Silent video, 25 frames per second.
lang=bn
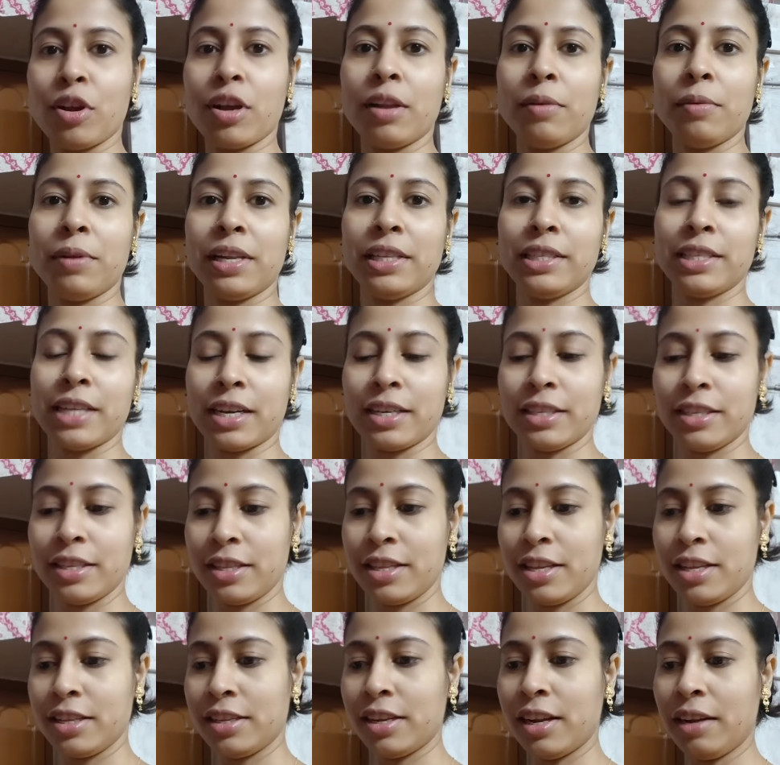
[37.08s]
আর ফোন
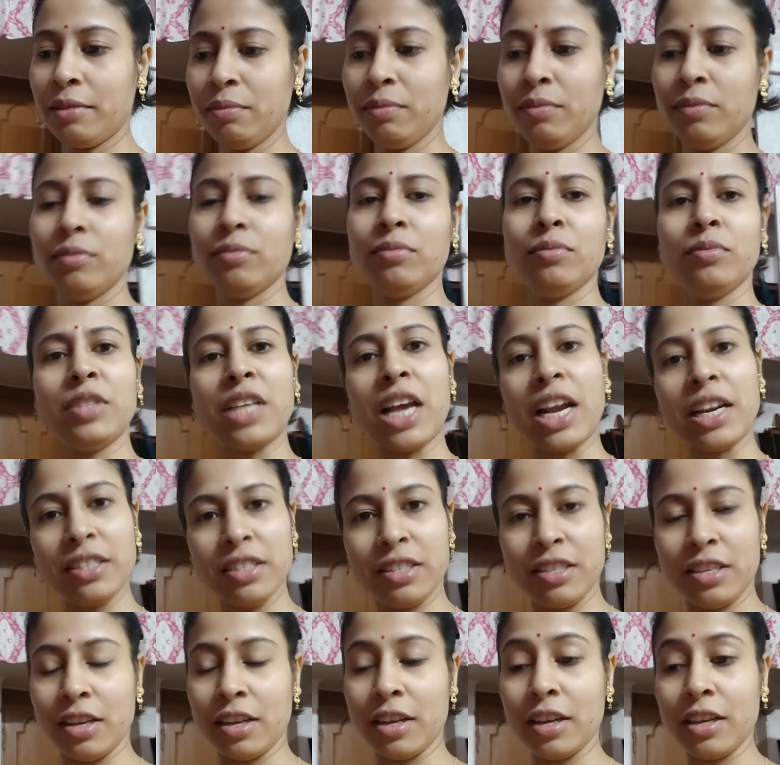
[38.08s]
সকালবেলা চার্জে দিয়েছিলাম
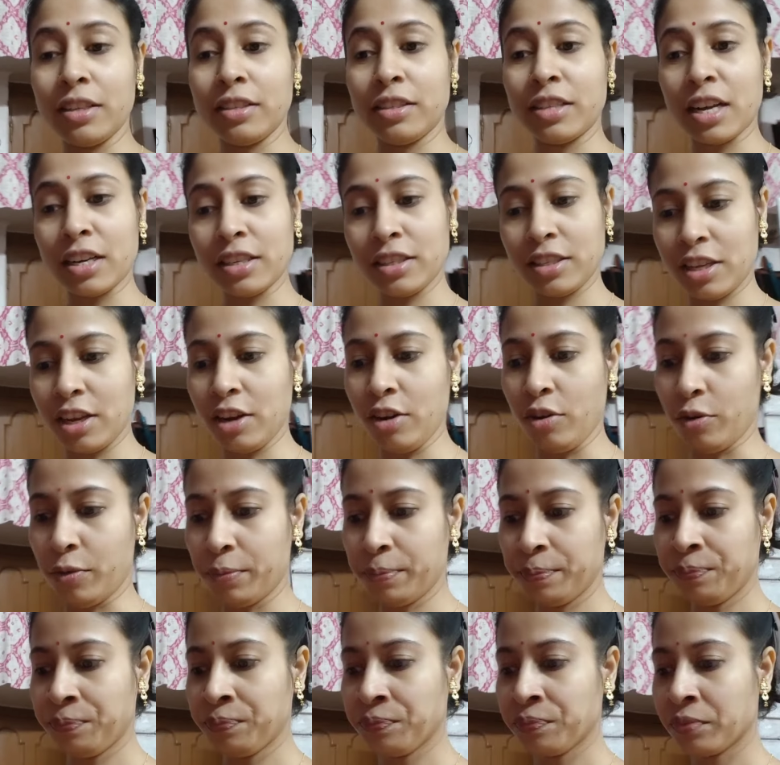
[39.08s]
চার্জ এই
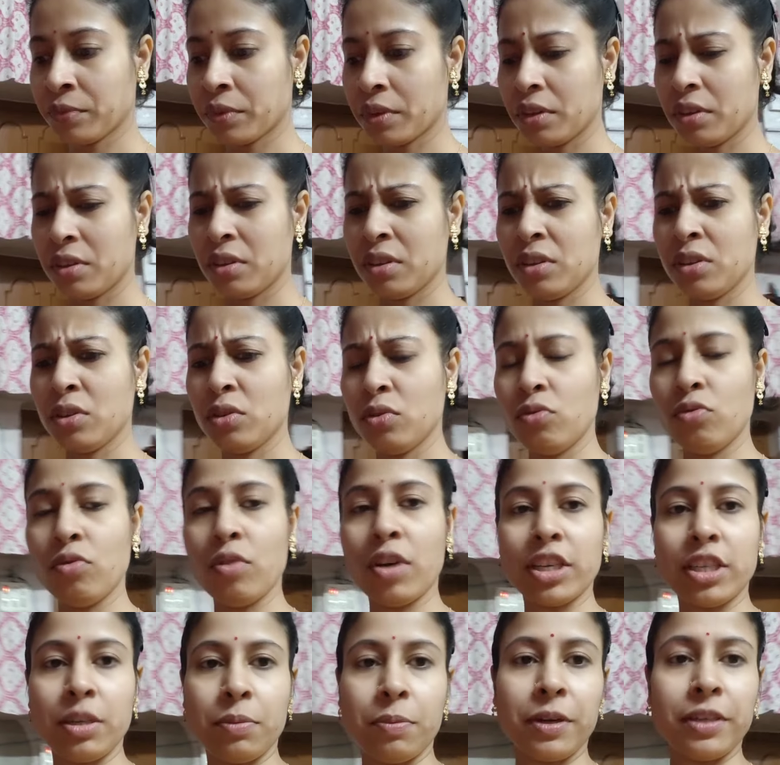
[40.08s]
চার্জ ছিল
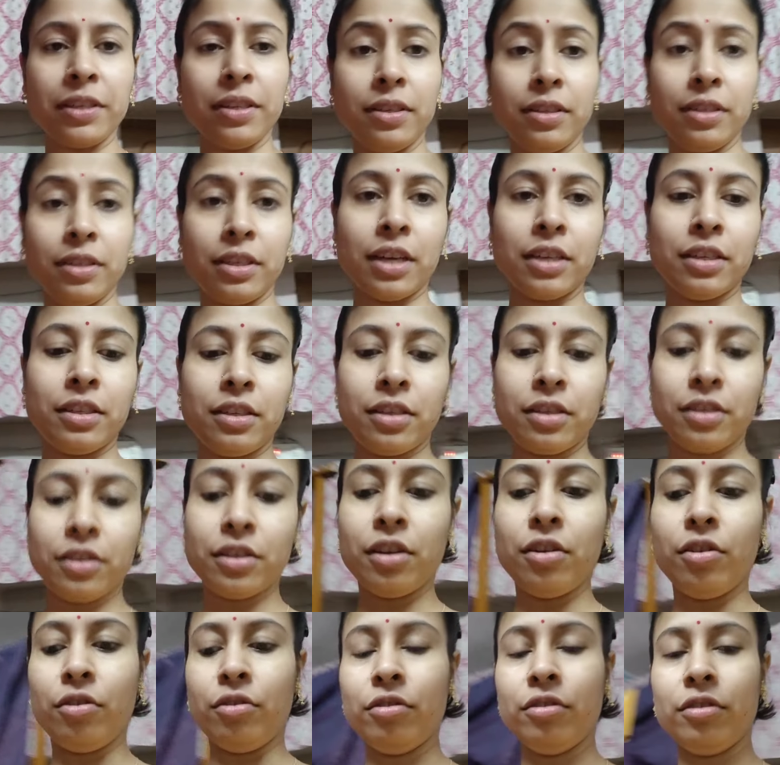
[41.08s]
উনআশি পার্সেন্ট
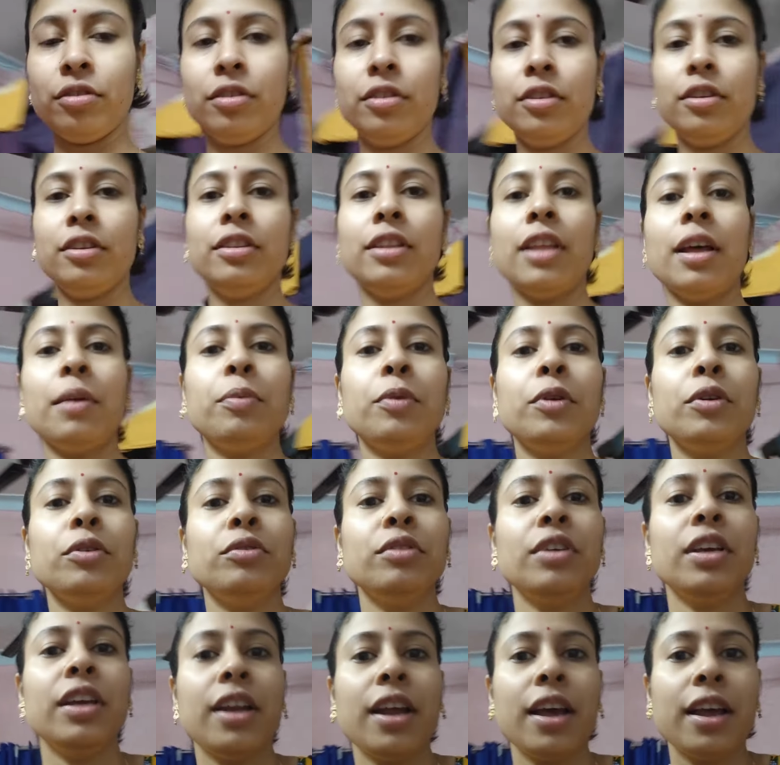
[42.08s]
চার্জ ছিল
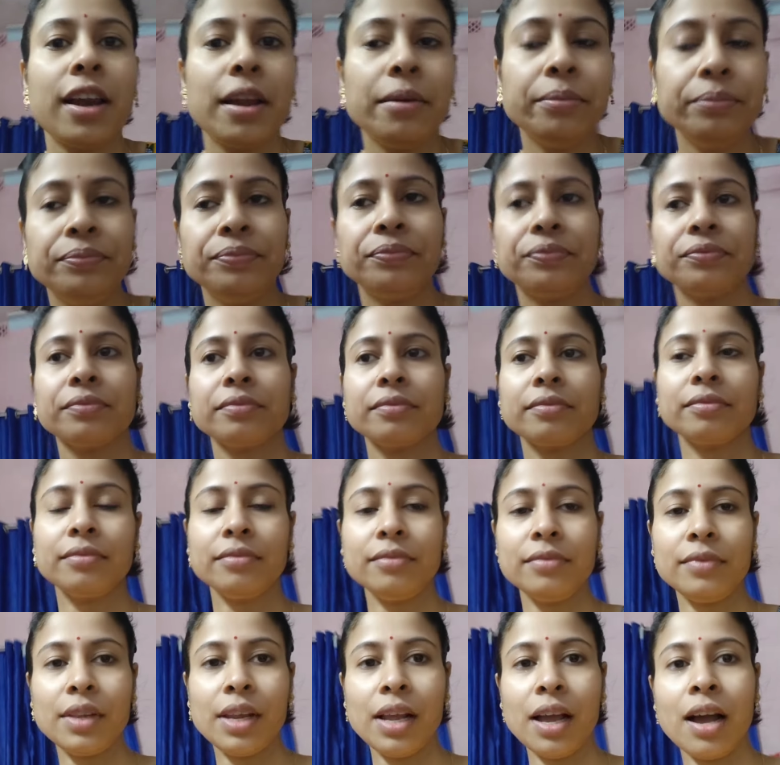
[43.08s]
তারপরেও দিয়ে রাখলাম
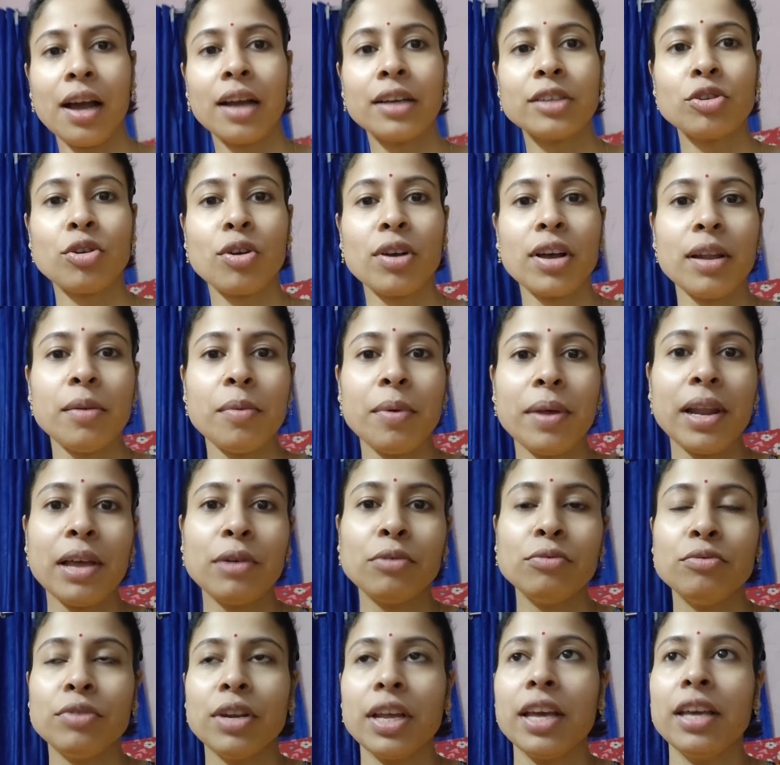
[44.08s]
আর
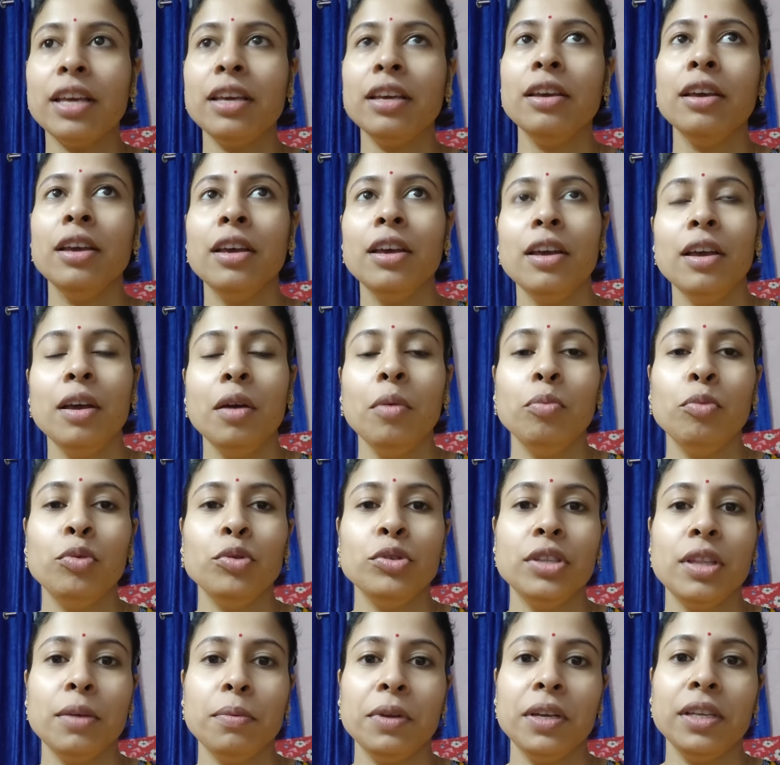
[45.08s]
সকালবেলা উঠেই
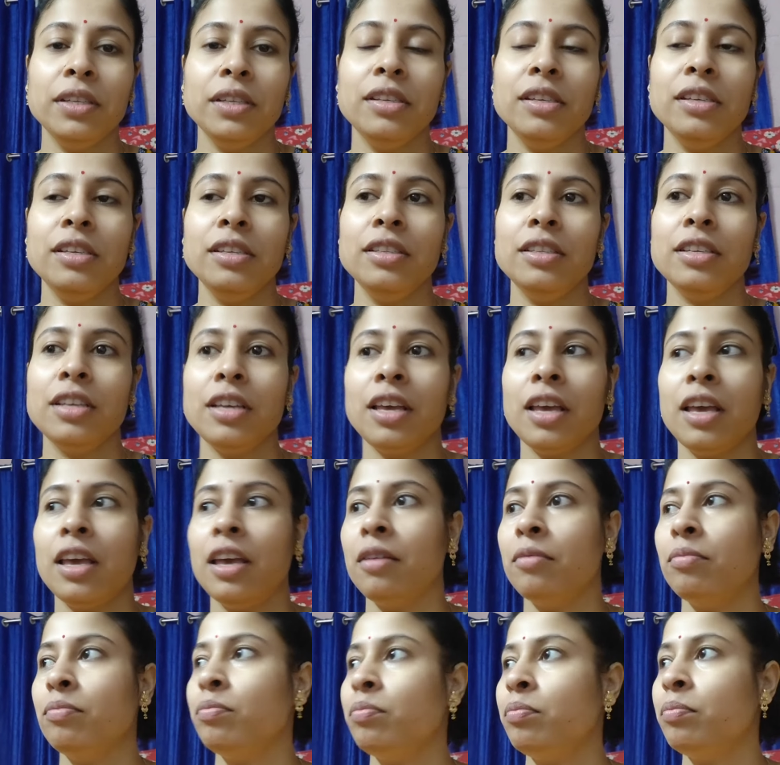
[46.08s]
বুঝতে পেরেছি
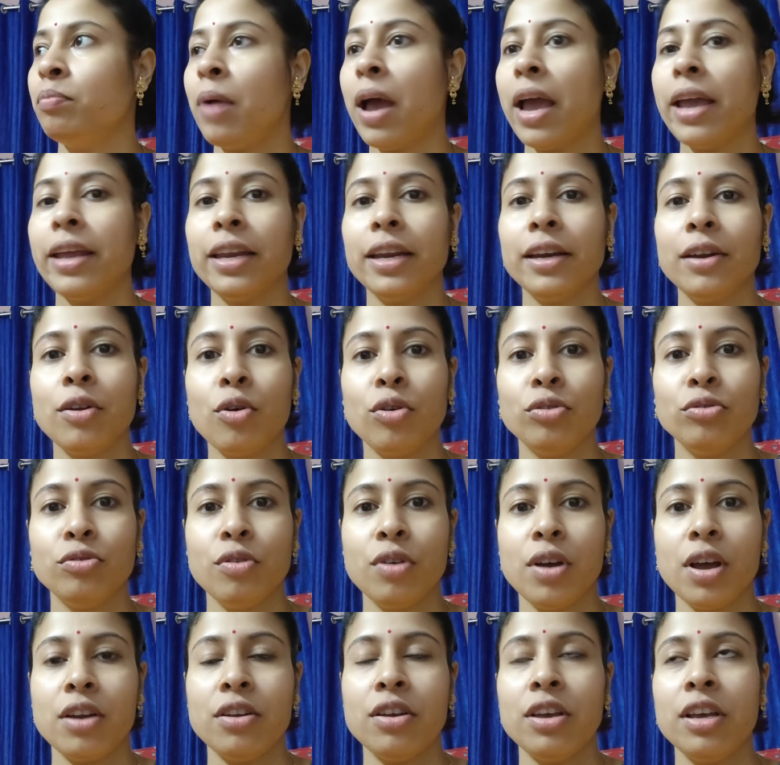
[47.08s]
যে
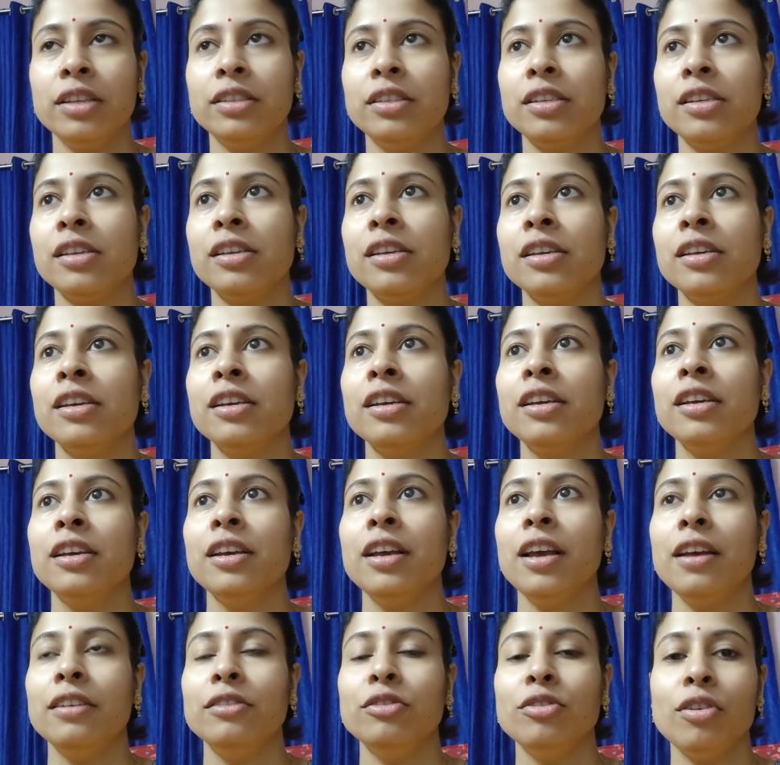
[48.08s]
বাইরেটা অন্ধকার হয়ে
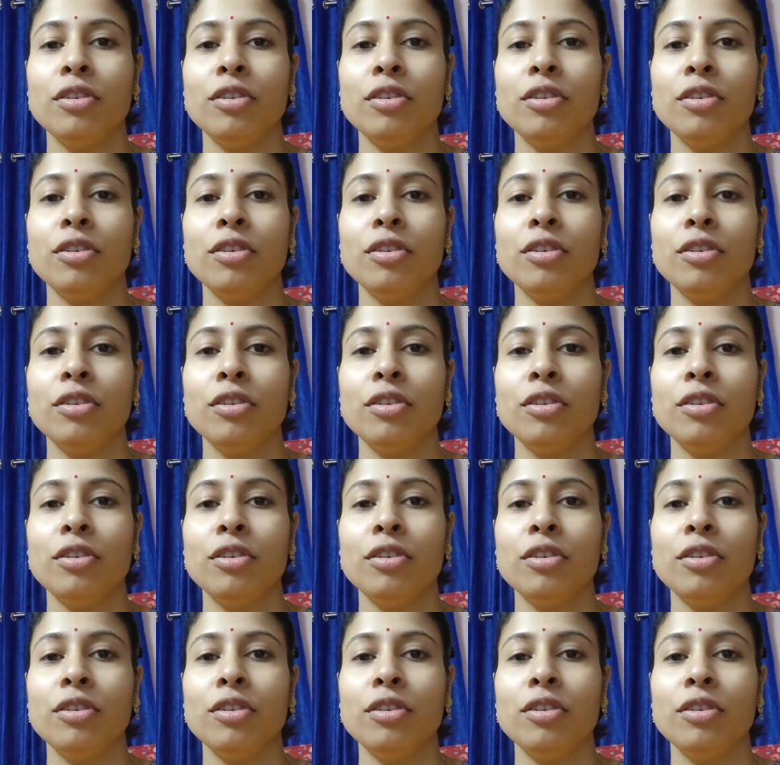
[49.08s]
আছে